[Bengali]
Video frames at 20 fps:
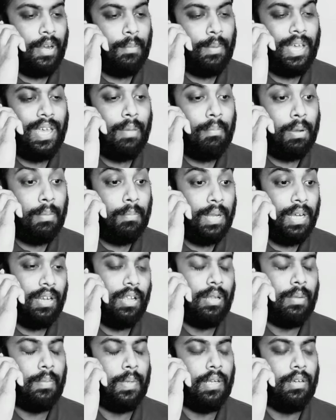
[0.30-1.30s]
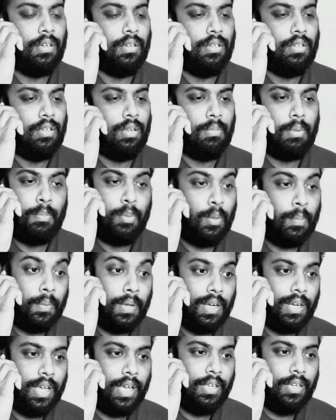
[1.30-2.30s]
আরে ভাই আমরা মেটাল ব্যান্ড আমরা পপ
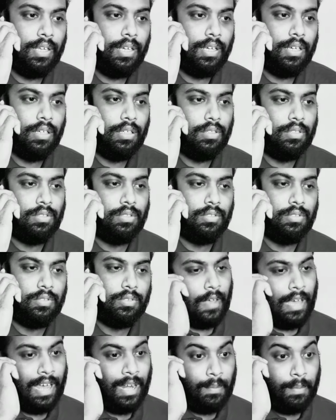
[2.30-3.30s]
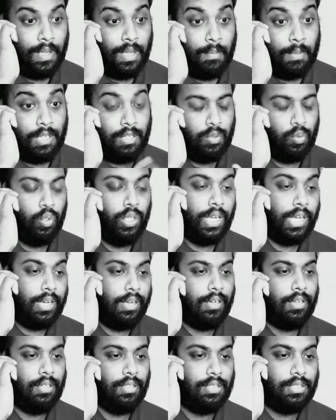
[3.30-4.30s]
গান গাই না আরে ভাই আমাদের দুইটা
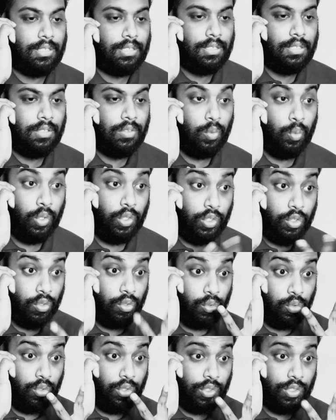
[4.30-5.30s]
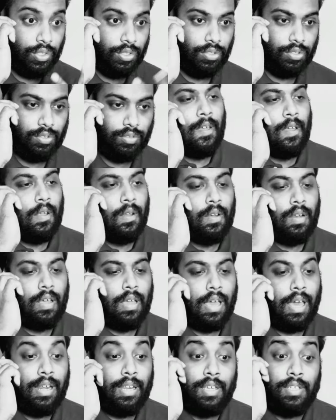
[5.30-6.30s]
গিটারিস্ট দুইজন দুইজন
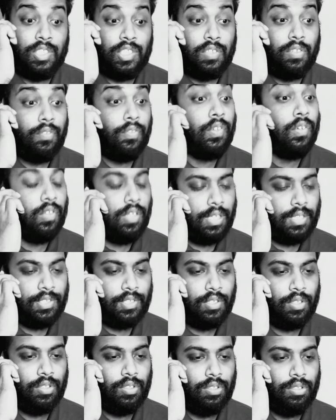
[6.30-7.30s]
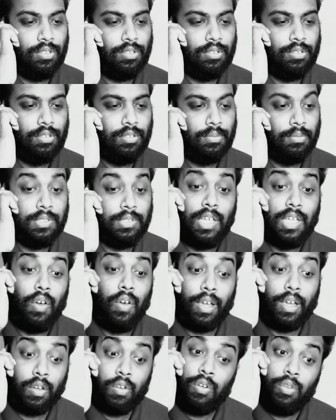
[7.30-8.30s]
হারিয়ে যাওয়ার ভিউ দেখছো
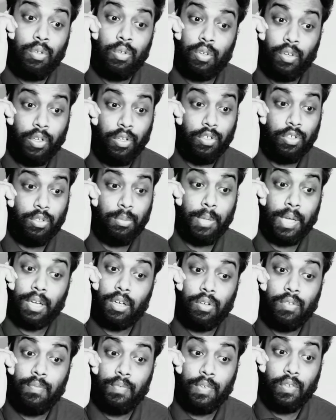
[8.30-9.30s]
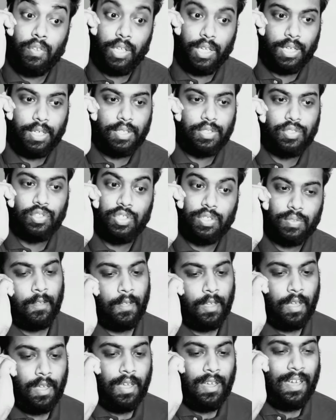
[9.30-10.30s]
যাও এখন ঢুকো ইউটিউবে এখন ভিউ দেখে আসো যাও
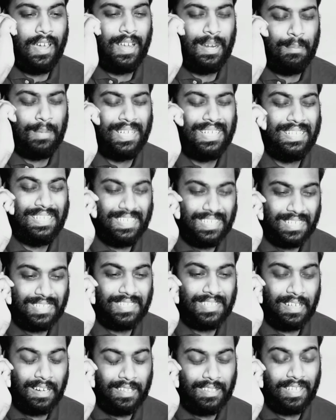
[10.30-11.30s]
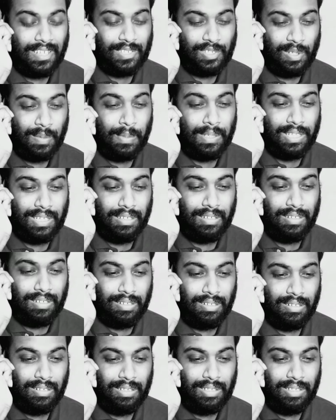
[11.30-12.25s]
আরে মেয়ে টি শার্ট সেলিং দেখছো আমাদের